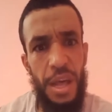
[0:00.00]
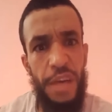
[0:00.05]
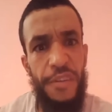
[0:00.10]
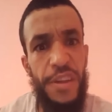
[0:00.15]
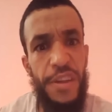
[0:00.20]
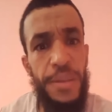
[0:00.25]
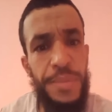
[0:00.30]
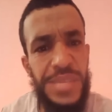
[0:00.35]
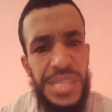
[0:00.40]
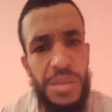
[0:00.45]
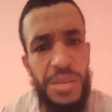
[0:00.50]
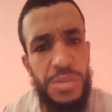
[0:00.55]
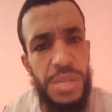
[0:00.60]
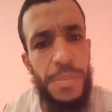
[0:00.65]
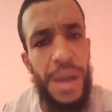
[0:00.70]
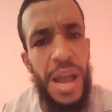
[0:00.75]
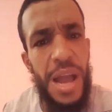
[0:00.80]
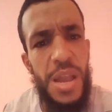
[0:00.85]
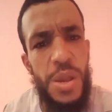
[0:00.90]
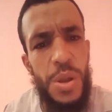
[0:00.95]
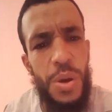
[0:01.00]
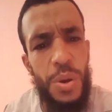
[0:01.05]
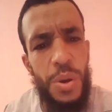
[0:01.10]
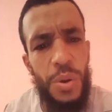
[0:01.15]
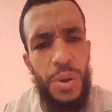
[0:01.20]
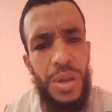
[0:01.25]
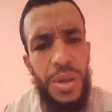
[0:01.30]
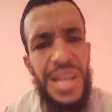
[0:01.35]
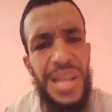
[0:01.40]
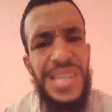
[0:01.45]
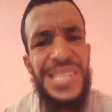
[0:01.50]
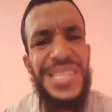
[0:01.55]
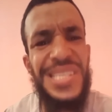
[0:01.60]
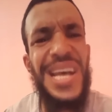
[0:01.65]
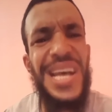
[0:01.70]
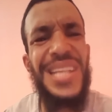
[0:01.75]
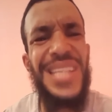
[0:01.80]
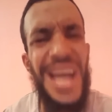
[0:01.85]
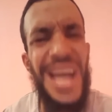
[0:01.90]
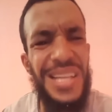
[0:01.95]
فالنبي صلى الله عليه وسلم قال له لا
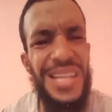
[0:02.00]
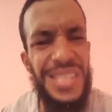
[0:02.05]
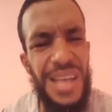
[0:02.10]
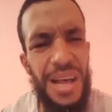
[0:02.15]
استطعت